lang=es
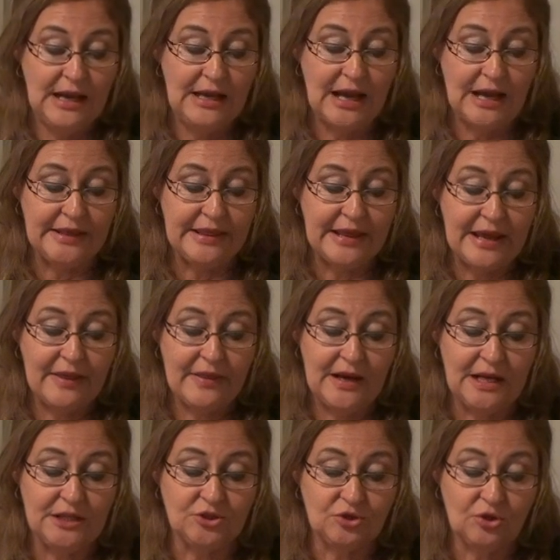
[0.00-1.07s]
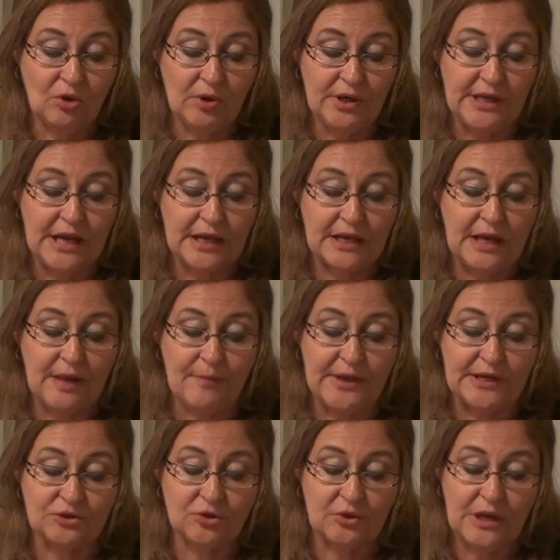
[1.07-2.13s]
la idea de la historia que
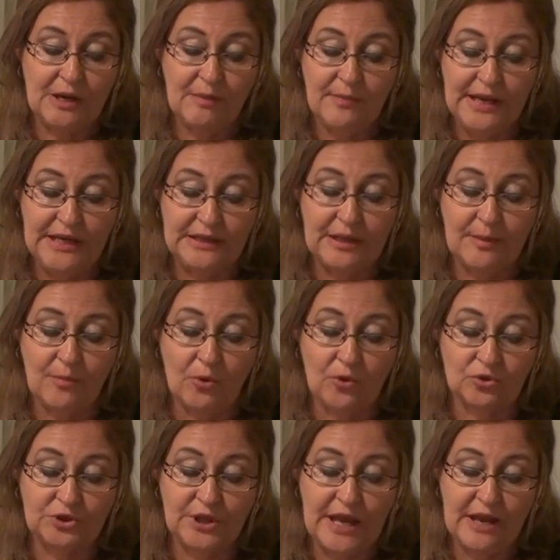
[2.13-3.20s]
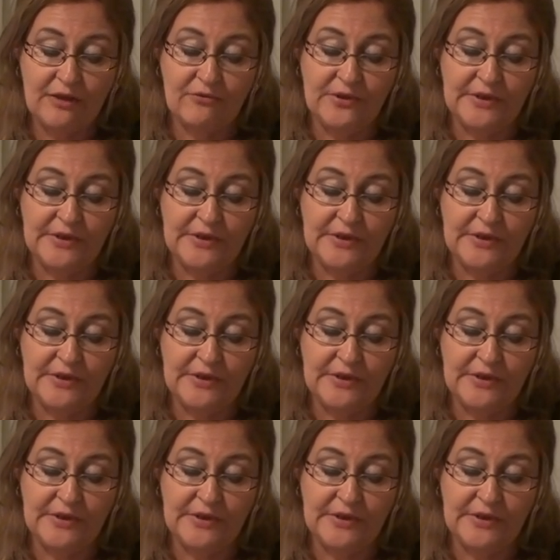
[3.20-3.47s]
personalmente posee